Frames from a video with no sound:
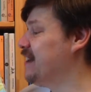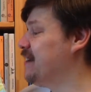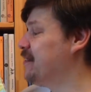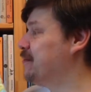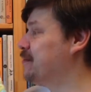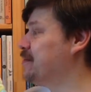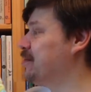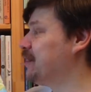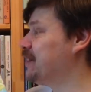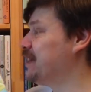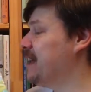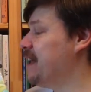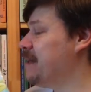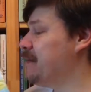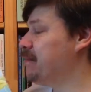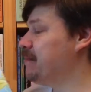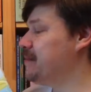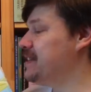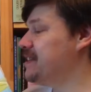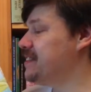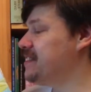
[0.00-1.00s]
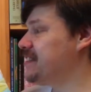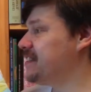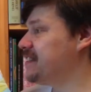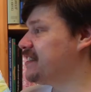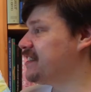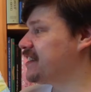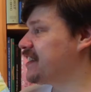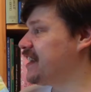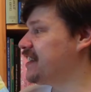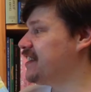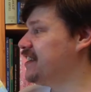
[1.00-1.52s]
Вот. Здесь
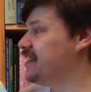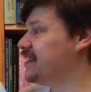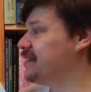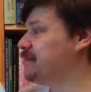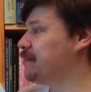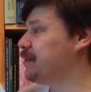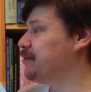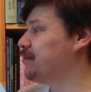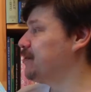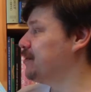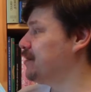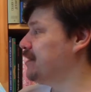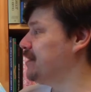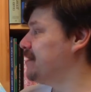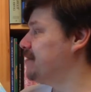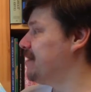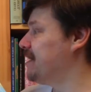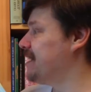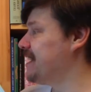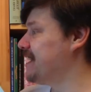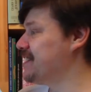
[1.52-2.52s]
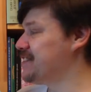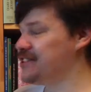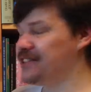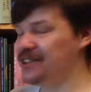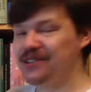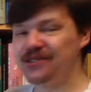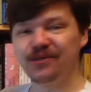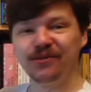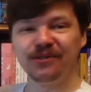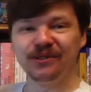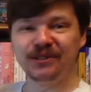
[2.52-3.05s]
э, какие-то подводные твари, конечно,
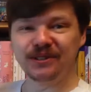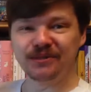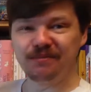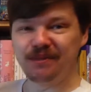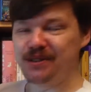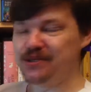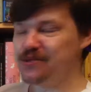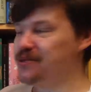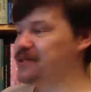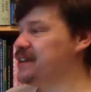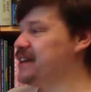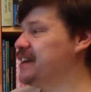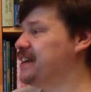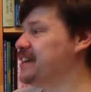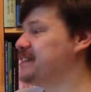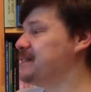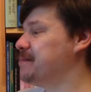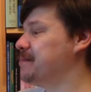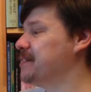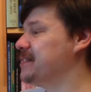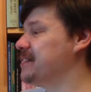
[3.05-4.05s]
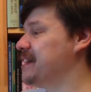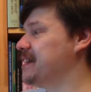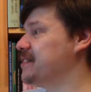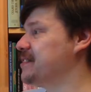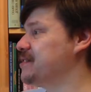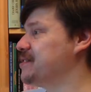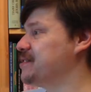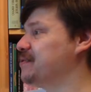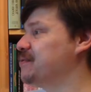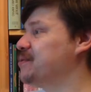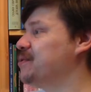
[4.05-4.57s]
нарисованы с большой
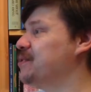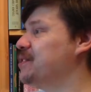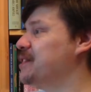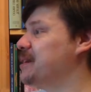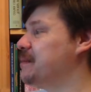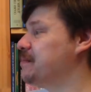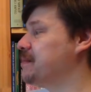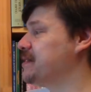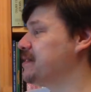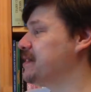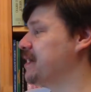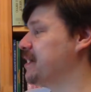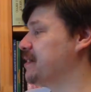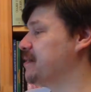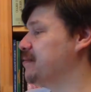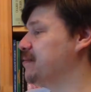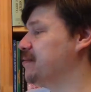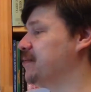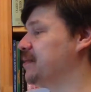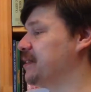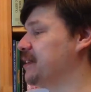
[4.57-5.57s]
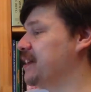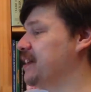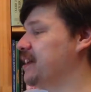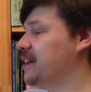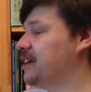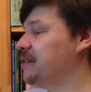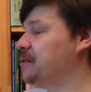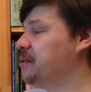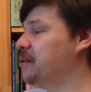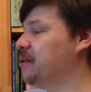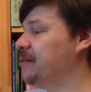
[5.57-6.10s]
изобретательностью. Все не нее писать. Вот.
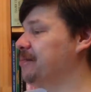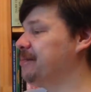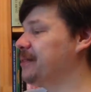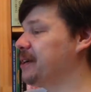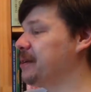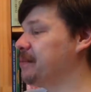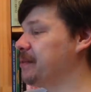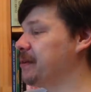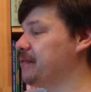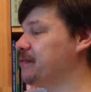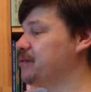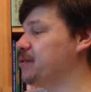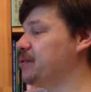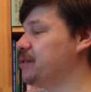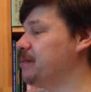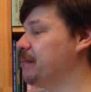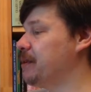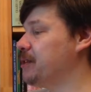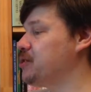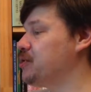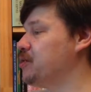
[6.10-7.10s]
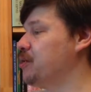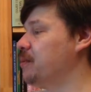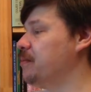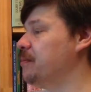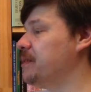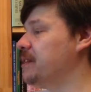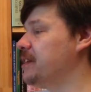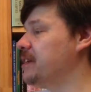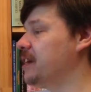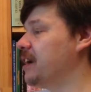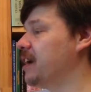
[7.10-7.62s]
Но на рыбке все ни почем,
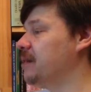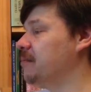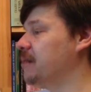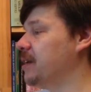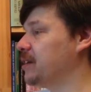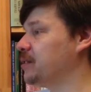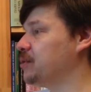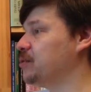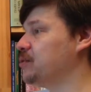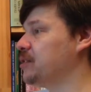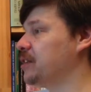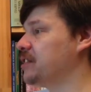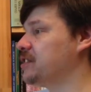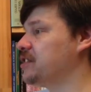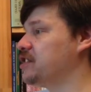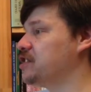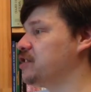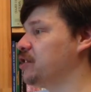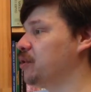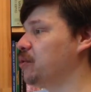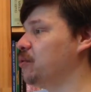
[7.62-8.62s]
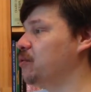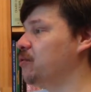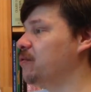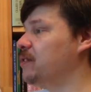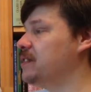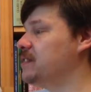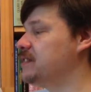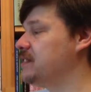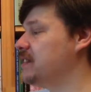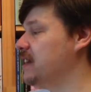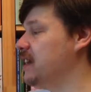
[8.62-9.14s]
и кальмар тоже
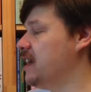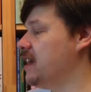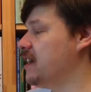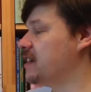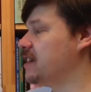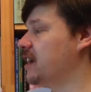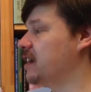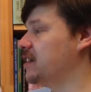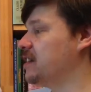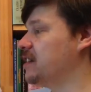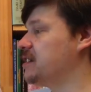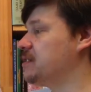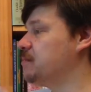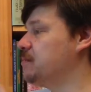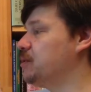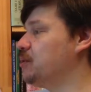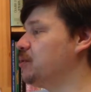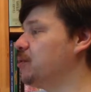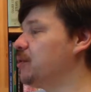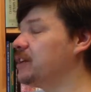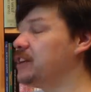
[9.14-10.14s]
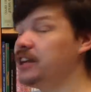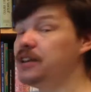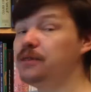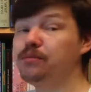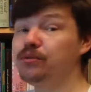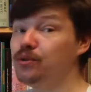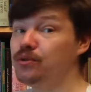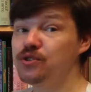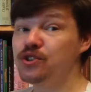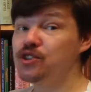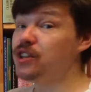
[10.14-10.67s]
разочаровывается, как и осьминог. Я не
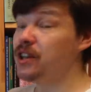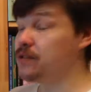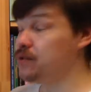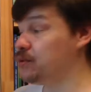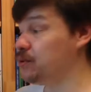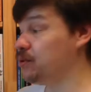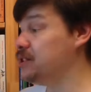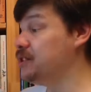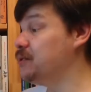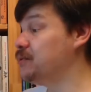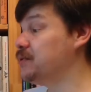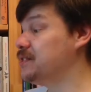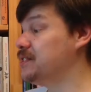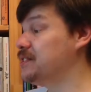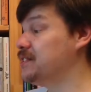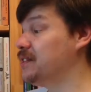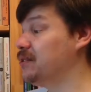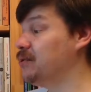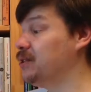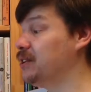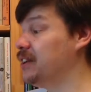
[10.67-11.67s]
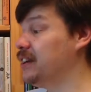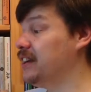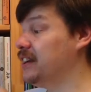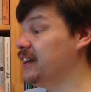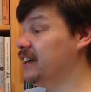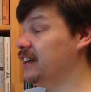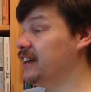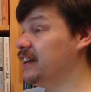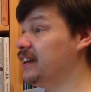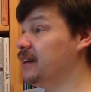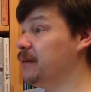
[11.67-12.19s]
буду читать всю книгу, здесь довольно
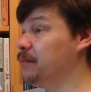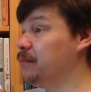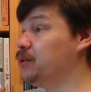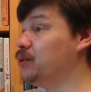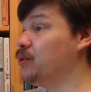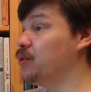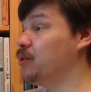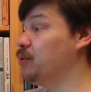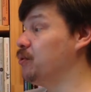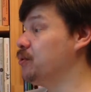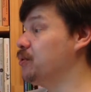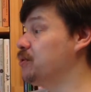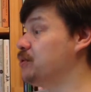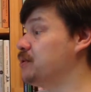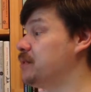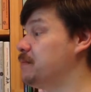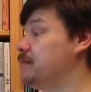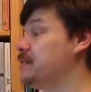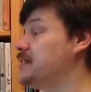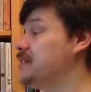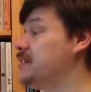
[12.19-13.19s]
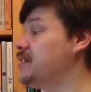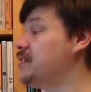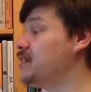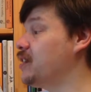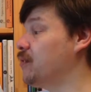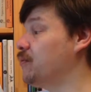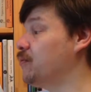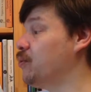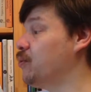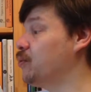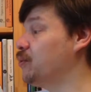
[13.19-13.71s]
а, много у нее
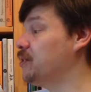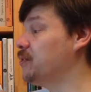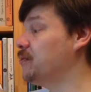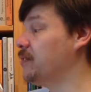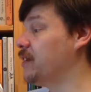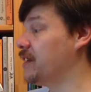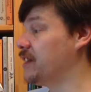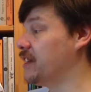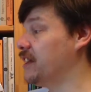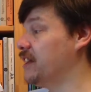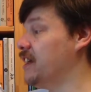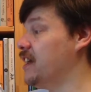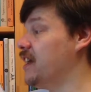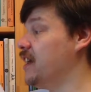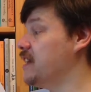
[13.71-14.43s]
собеседников у Унываки.